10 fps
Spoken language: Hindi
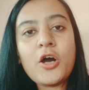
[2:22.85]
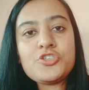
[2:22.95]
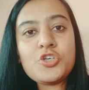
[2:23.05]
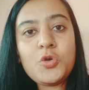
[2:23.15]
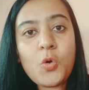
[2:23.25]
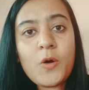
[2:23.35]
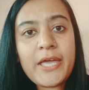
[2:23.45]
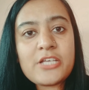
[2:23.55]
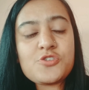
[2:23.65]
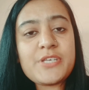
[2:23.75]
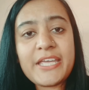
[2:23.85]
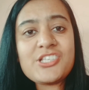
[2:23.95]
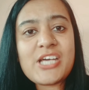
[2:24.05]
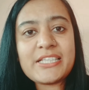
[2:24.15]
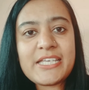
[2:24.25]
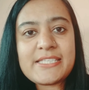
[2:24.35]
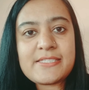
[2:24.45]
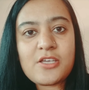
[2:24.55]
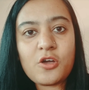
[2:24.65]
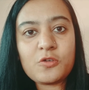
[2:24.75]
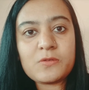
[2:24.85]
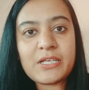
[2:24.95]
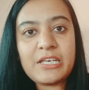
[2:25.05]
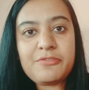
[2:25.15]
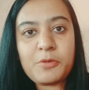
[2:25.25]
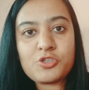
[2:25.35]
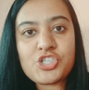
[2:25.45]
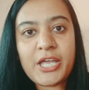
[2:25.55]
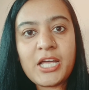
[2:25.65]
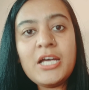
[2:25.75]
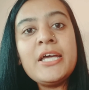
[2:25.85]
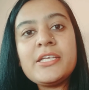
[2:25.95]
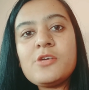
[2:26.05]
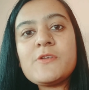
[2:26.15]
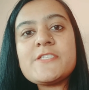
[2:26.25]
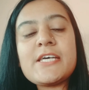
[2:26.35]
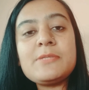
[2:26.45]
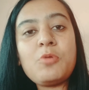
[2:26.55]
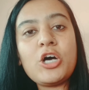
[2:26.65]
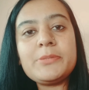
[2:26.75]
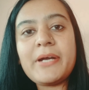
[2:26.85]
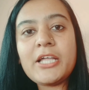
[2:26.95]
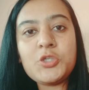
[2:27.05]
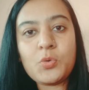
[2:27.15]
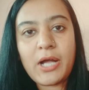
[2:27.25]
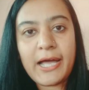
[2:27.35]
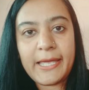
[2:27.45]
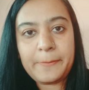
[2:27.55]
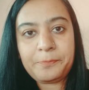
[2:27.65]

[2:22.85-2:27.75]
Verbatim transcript: और जो लोग हैं जो नहीं चाहते किसी और को तकलीफ पहुंचाना ये उनके साथ बहुत बड़ा धोखा है